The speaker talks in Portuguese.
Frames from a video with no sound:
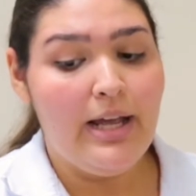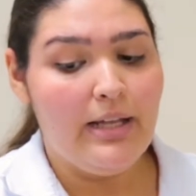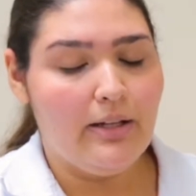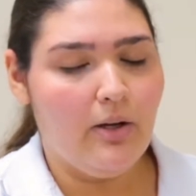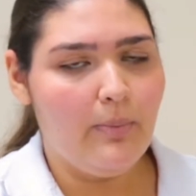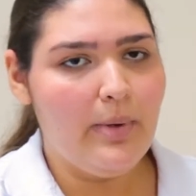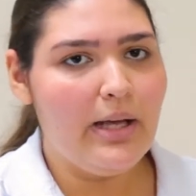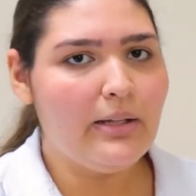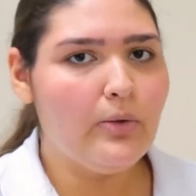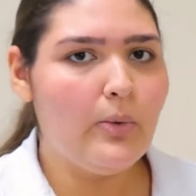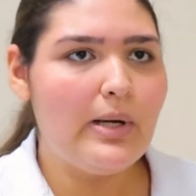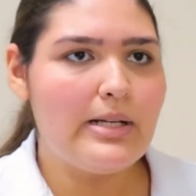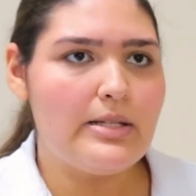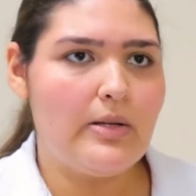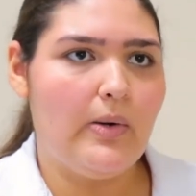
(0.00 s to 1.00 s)
Então, minha
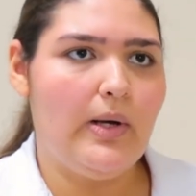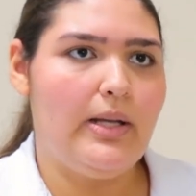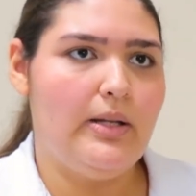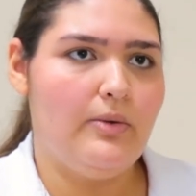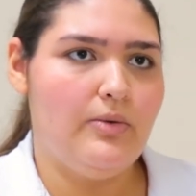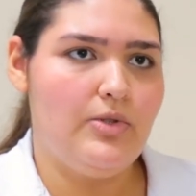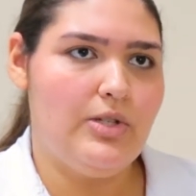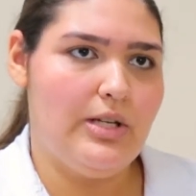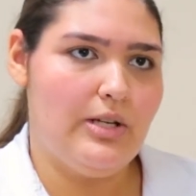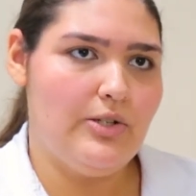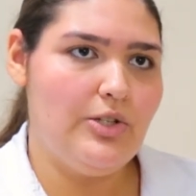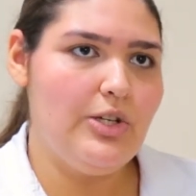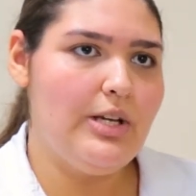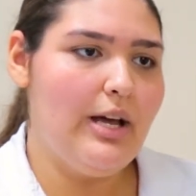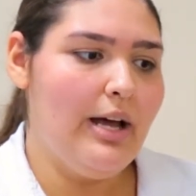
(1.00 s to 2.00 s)
atuação aqui no dia a
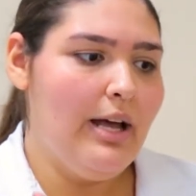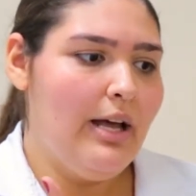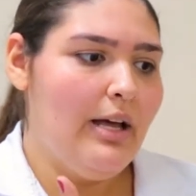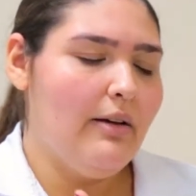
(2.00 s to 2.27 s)
dia